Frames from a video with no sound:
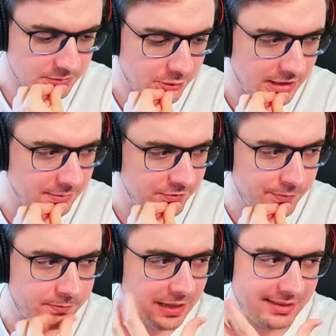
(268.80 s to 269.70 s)
¿Pueden
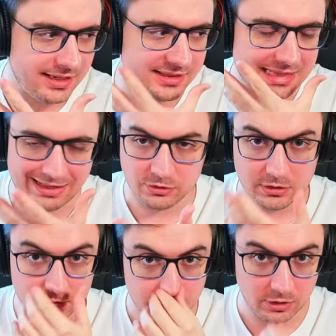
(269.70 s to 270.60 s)
hacer
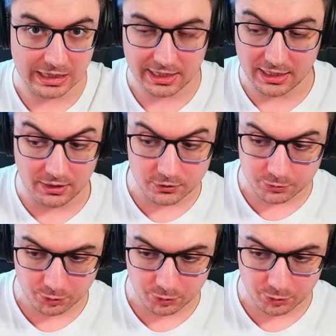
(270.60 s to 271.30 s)
tanto con Arcane 2?